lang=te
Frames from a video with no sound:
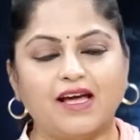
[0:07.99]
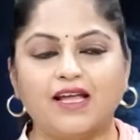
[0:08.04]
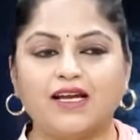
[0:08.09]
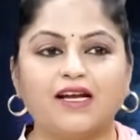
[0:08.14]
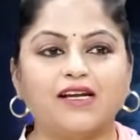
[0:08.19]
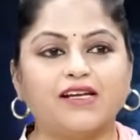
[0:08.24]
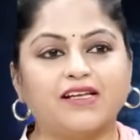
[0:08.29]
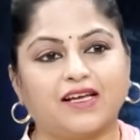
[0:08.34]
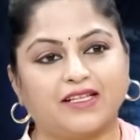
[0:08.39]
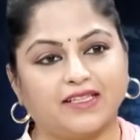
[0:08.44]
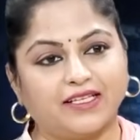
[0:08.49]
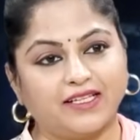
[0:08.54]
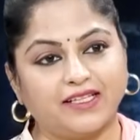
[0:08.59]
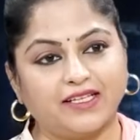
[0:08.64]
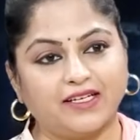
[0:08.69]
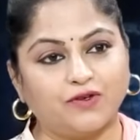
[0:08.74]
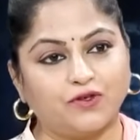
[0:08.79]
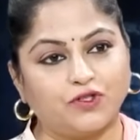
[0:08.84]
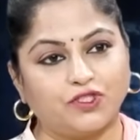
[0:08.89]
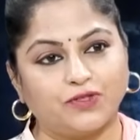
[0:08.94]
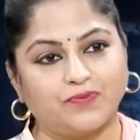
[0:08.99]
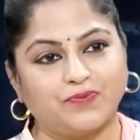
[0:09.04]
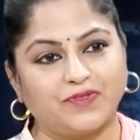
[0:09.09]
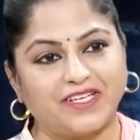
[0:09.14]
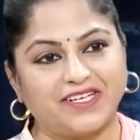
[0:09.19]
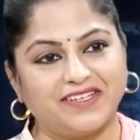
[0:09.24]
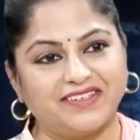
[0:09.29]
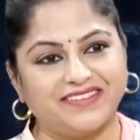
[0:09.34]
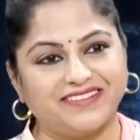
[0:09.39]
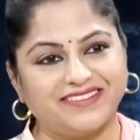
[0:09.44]
అలాంటి కథ ఏదైనా ఒకటి
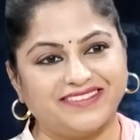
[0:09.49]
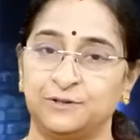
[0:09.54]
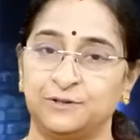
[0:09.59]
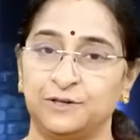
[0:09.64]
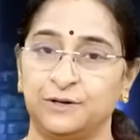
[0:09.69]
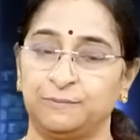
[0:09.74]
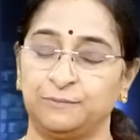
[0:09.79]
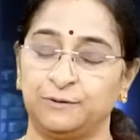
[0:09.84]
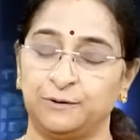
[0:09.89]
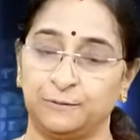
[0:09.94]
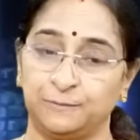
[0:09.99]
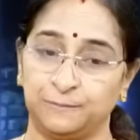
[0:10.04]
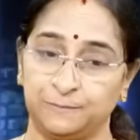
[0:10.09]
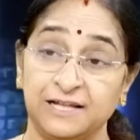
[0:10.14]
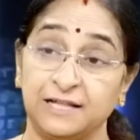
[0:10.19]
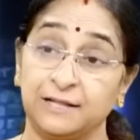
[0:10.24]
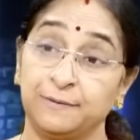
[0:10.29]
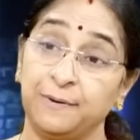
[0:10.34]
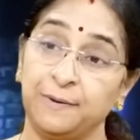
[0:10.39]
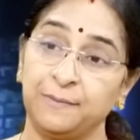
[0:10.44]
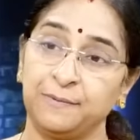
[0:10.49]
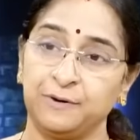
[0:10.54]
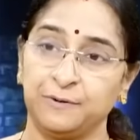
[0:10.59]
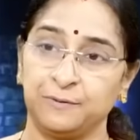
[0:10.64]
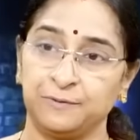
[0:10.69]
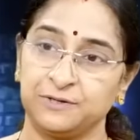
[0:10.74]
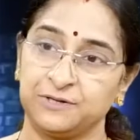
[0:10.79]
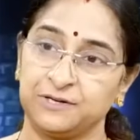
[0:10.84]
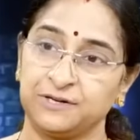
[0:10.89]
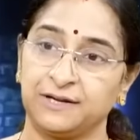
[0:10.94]
చెప్తారా చెప్తా చందమామలో
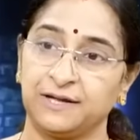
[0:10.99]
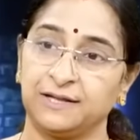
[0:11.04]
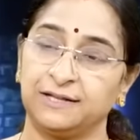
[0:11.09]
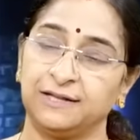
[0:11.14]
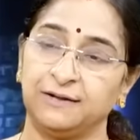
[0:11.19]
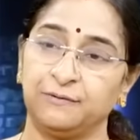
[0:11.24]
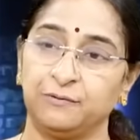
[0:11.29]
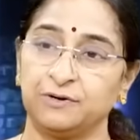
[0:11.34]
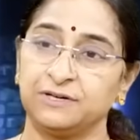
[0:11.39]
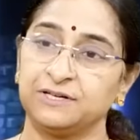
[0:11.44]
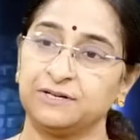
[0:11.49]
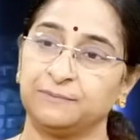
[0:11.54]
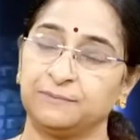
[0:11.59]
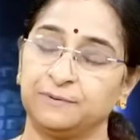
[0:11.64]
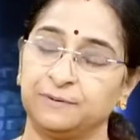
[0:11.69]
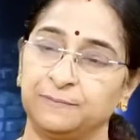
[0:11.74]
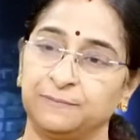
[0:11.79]
వచ్చిన కథే ఒకటి